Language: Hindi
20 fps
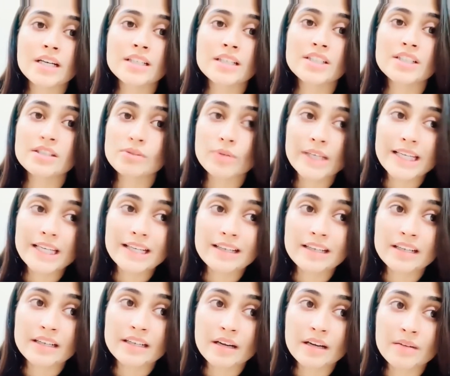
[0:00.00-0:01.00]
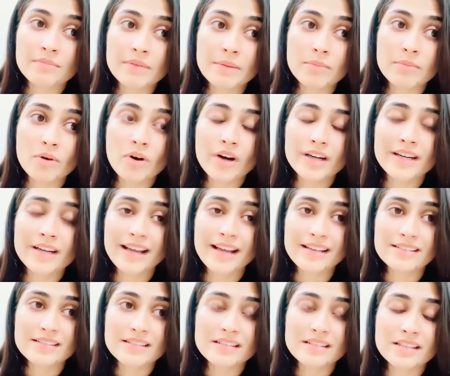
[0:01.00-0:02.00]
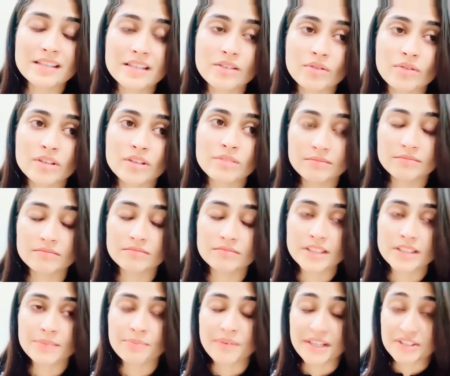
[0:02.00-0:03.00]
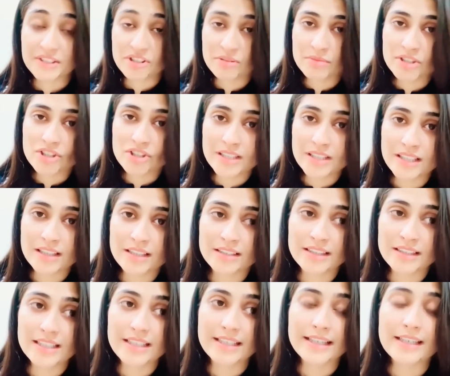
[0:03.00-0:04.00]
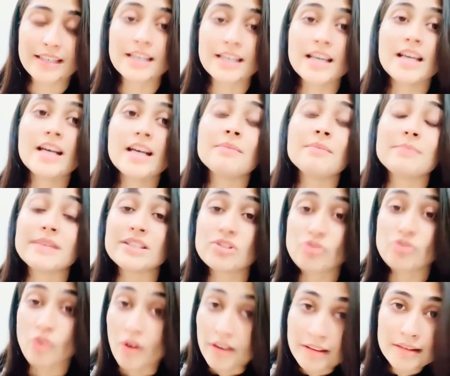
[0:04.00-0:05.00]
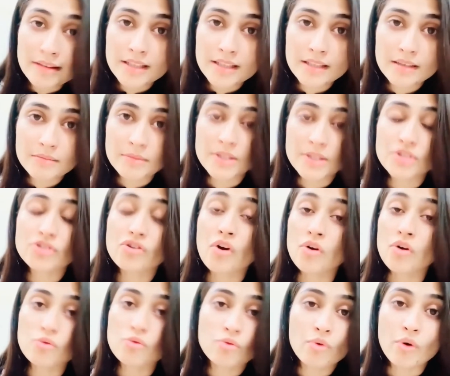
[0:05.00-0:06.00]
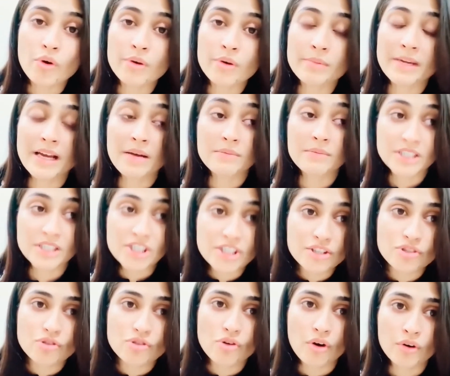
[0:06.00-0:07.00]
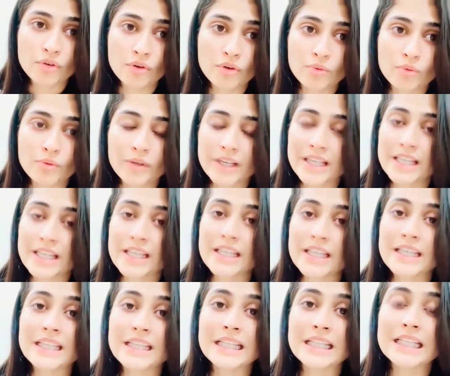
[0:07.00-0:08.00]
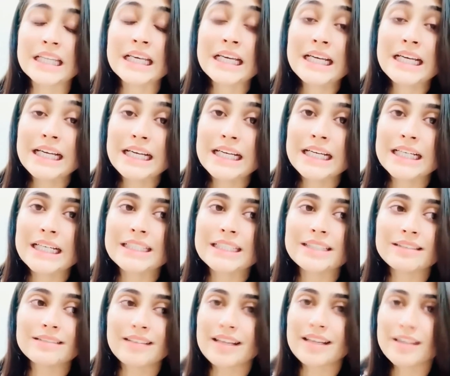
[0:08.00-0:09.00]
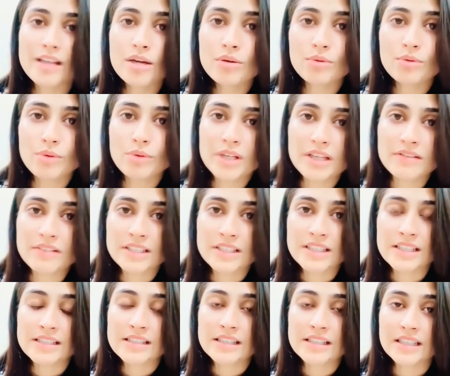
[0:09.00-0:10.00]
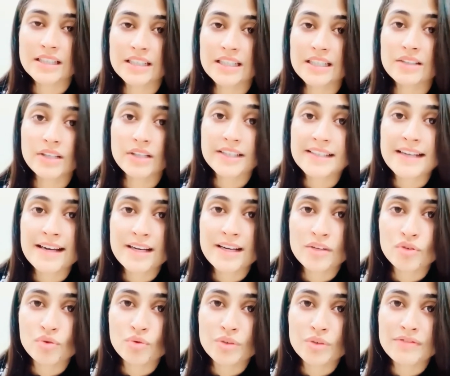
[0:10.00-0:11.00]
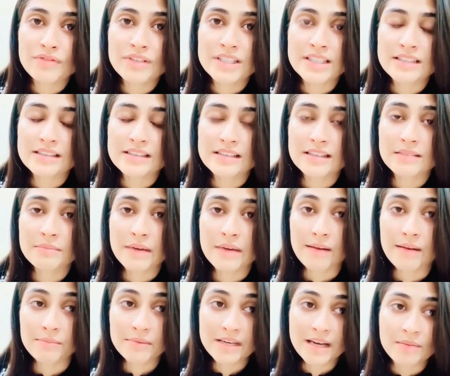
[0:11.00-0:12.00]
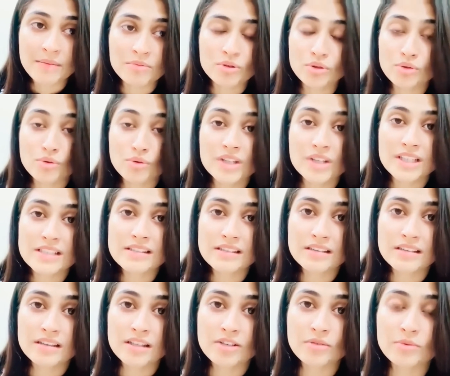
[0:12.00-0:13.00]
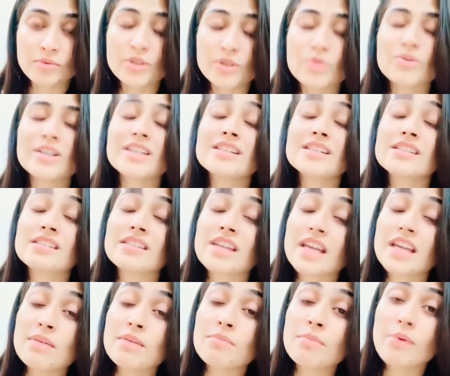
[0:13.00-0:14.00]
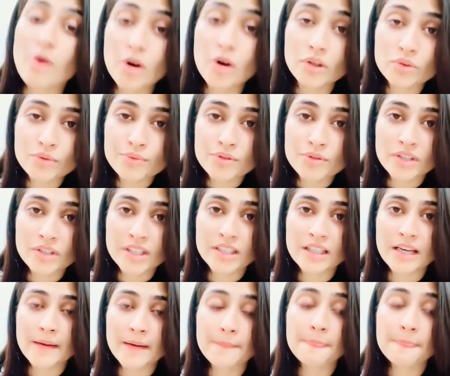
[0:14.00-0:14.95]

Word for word: जिसको लेकर मैं बहुत टेंस थी और बहुत डिप्रेशन में चली गई थी लेकिन मैं स्ट्रांग थी मैं स्ट्रांग हूँ और मैं हमेशा हमेशा स्ट्रांग रहूँगी इन घटिया लोगों की वजह से इनकी घटिया हरकतों की वजह से मैं अपने आप को तोड़ नहीं सकती हूँ क्योंकि ज़िंदगी बहुत खूबसूरत है